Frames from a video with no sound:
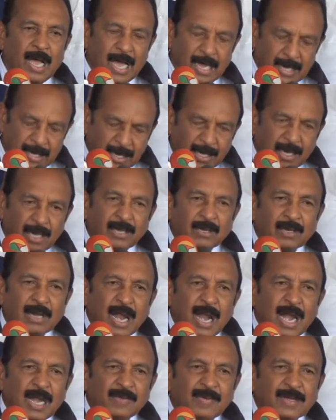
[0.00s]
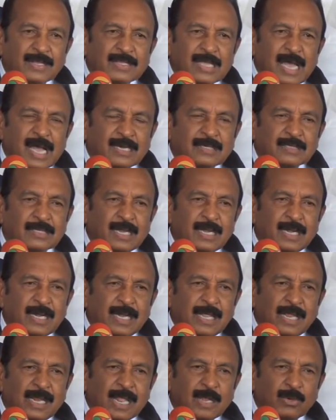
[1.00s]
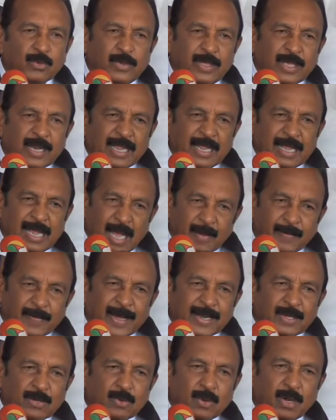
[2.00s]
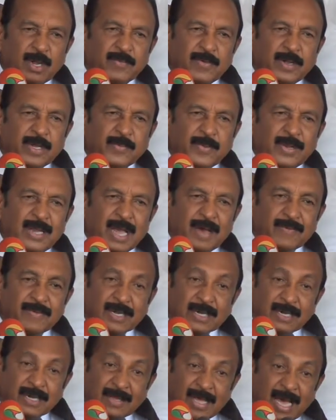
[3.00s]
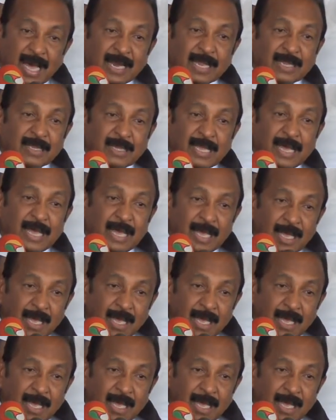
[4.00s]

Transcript: அங்கு ராணுவ தாக்குதல்களில் என் உயிரை காப்பாற்றிக் கொள்ள வேண்டும் என்று அவர்கள்தான் அந்த